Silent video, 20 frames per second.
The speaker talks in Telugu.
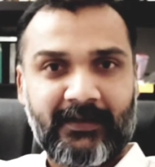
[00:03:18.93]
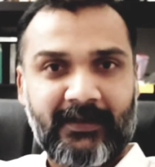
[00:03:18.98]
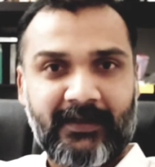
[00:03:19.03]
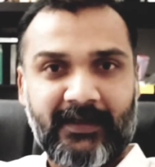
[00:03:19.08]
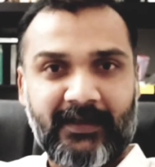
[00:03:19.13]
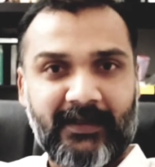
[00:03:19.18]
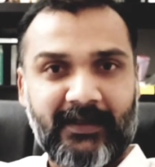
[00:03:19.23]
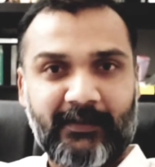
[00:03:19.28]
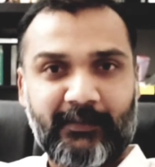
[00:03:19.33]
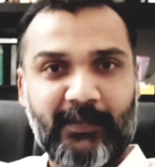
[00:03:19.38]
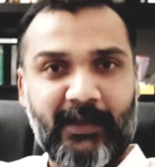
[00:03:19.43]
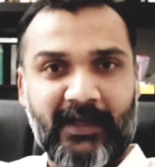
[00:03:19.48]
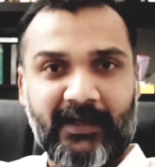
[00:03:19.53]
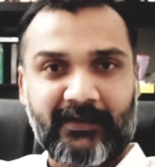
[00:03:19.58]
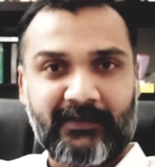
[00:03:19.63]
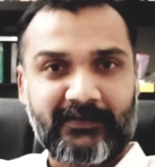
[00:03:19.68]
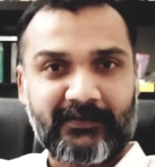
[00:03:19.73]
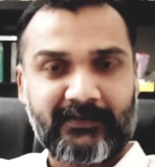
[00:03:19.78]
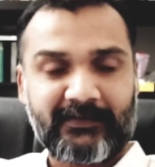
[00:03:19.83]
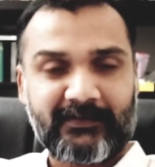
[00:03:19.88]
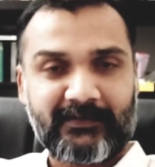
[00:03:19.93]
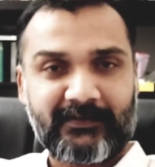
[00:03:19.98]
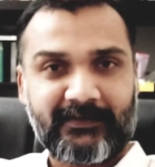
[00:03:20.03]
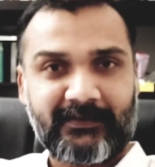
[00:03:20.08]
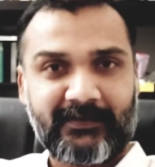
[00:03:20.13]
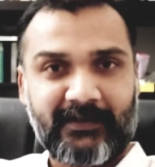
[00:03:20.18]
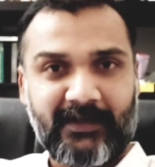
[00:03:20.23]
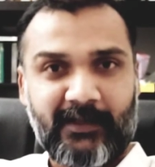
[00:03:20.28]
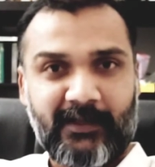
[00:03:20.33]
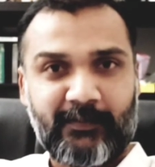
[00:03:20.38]
ఏది బ్యాంకు
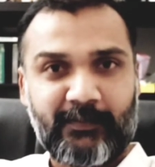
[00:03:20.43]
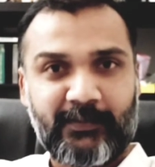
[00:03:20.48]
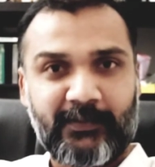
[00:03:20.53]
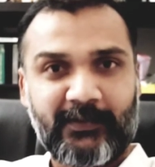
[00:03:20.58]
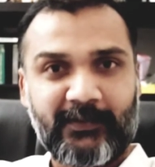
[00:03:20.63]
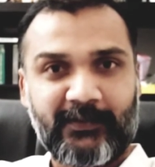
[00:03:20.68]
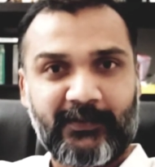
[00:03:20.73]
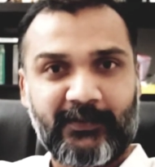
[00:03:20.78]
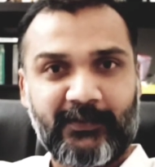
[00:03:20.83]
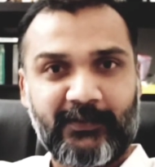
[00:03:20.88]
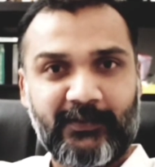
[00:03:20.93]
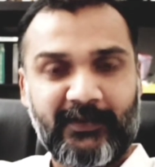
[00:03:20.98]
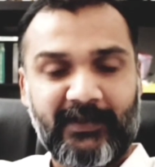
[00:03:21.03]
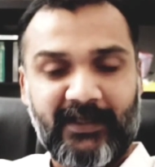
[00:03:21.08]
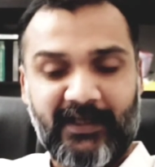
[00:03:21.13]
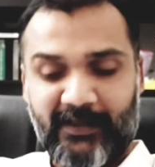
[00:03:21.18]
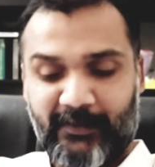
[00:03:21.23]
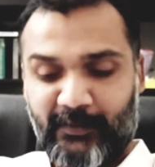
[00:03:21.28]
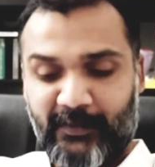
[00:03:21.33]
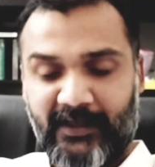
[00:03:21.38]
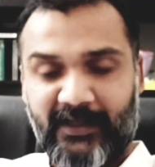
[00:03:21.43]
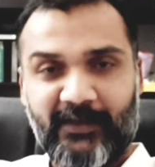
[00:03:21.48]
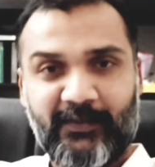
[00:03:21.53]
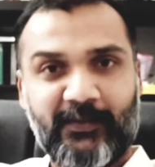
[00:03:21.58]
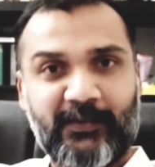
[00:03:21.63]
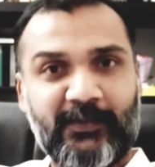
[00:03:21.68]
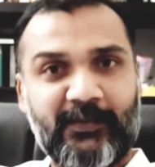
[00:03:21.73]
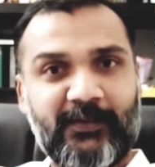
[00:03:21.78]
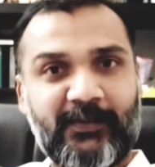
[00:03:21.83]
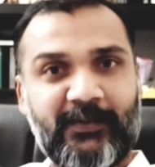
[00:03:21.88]
అప్పుడు ఈ ఎమ్మెల్యే
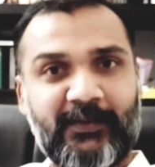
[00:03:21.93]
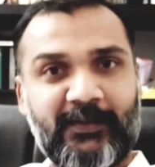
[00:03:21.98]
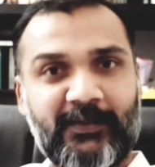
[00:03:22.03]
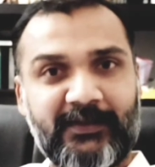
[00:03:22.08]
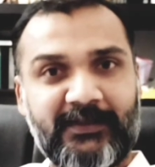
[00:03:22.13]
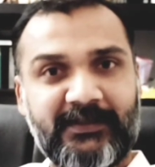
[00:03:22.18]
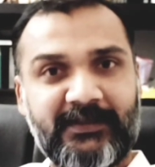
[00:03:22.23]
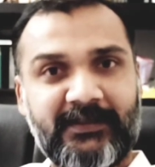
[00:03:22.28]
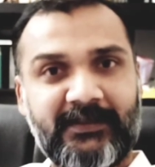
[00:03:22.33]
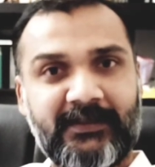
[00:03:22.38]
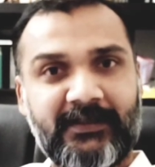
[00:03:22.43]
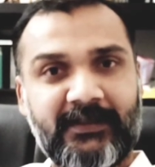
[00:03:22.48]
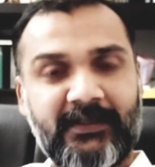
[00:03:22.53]
ఉరుక్కుంటూ వచ్చి